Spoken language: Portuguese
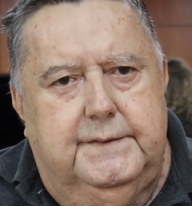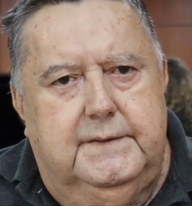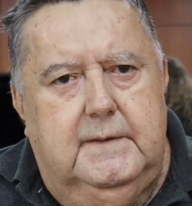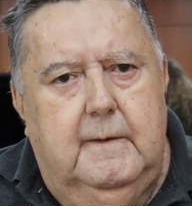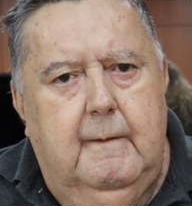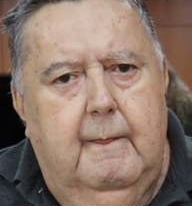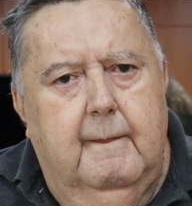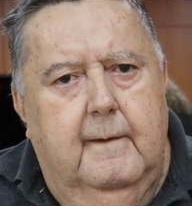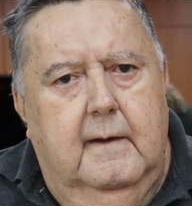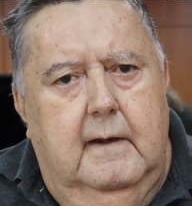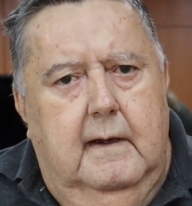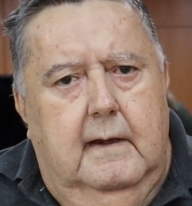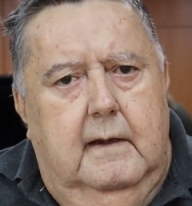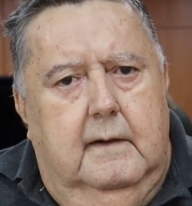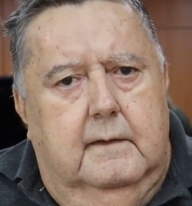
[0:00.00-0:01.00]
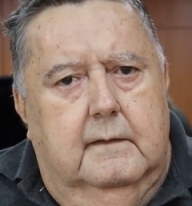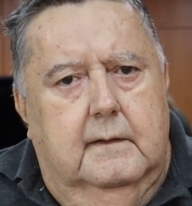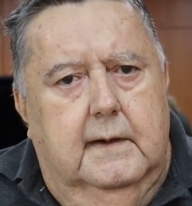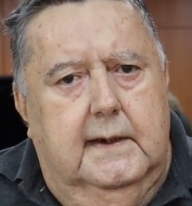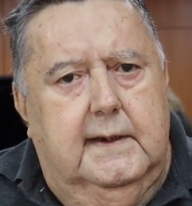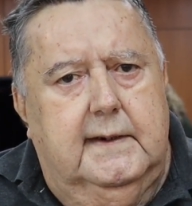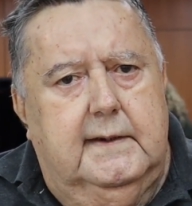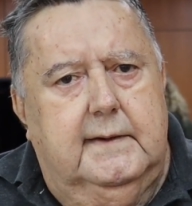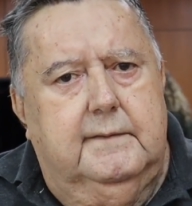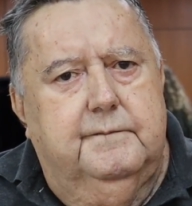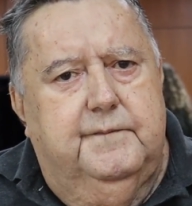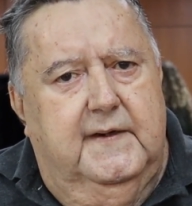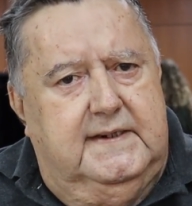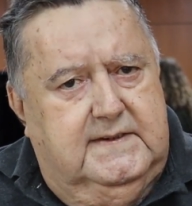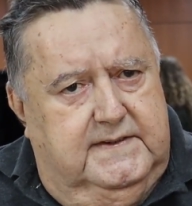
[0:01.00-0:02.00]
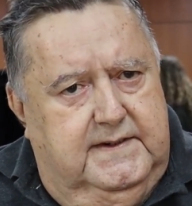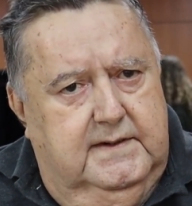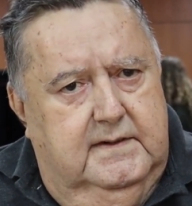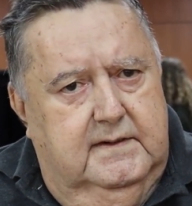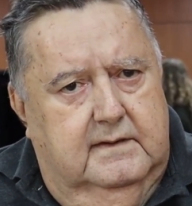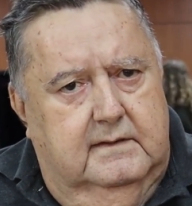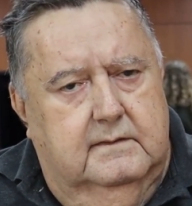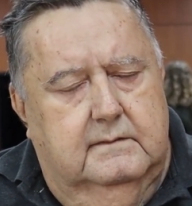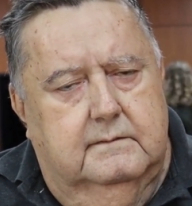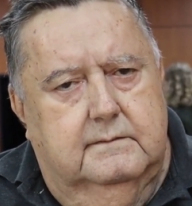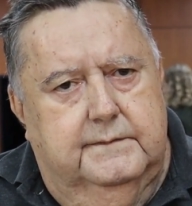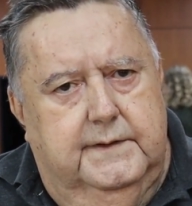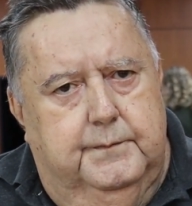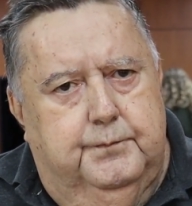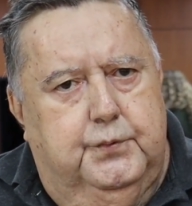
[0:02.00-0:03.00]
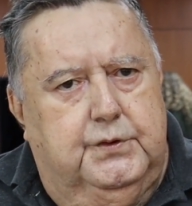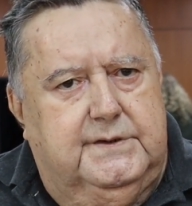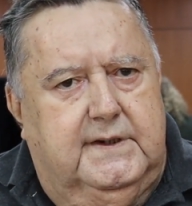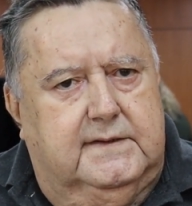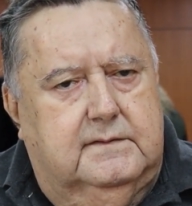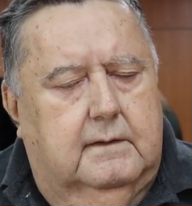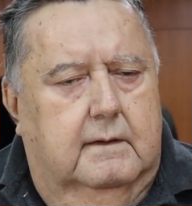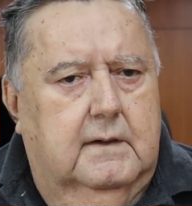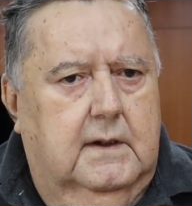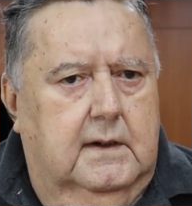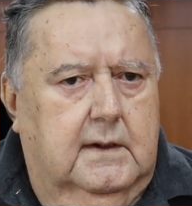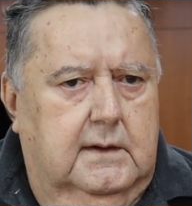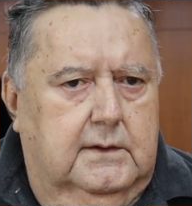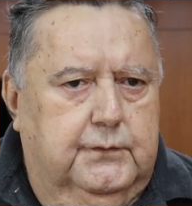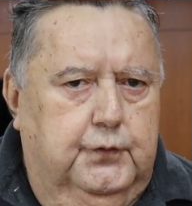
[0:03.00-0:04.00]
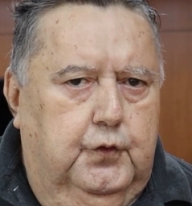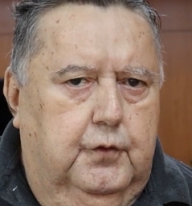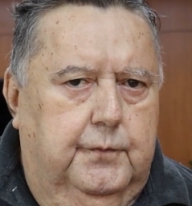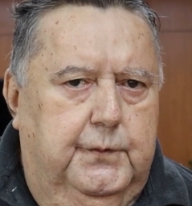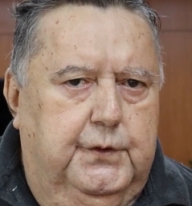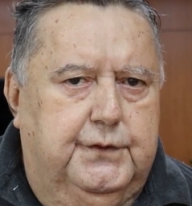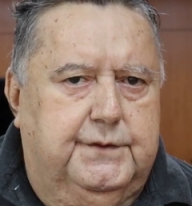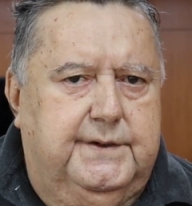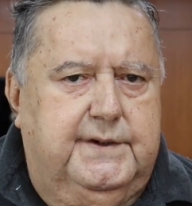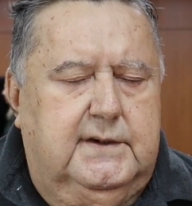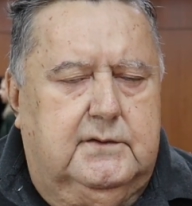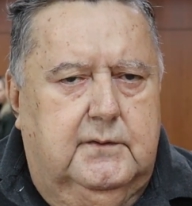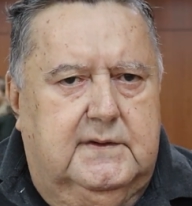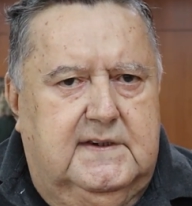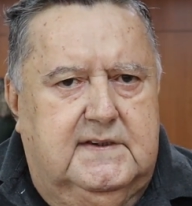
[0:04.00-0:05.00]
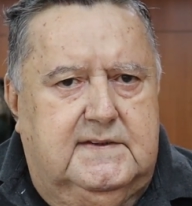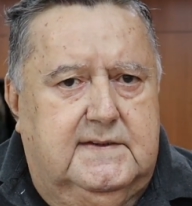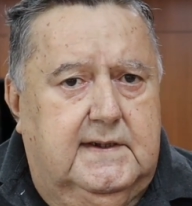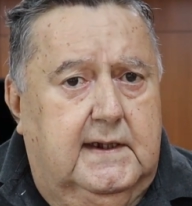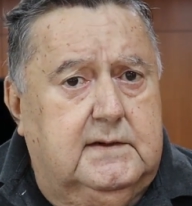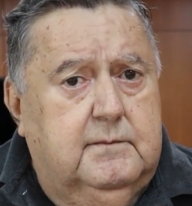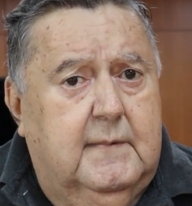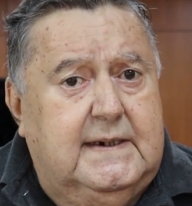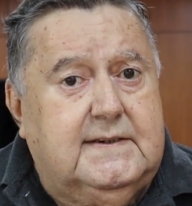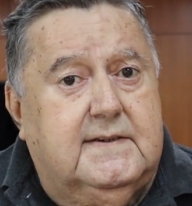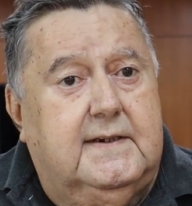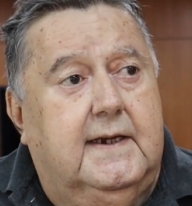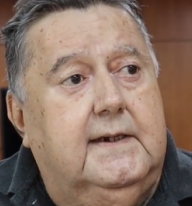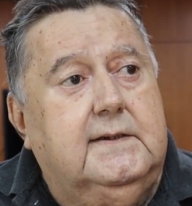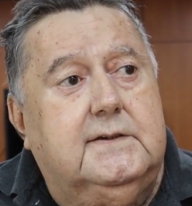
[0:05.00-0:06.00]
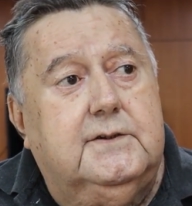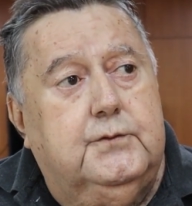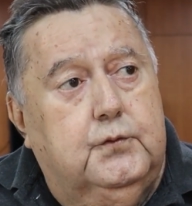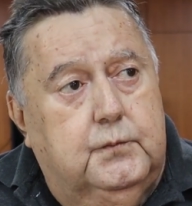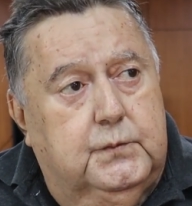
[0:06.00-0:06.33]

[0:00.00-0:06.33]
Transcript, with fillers: E é, vai ser, depois da 2030, uma das cidades mais quentes do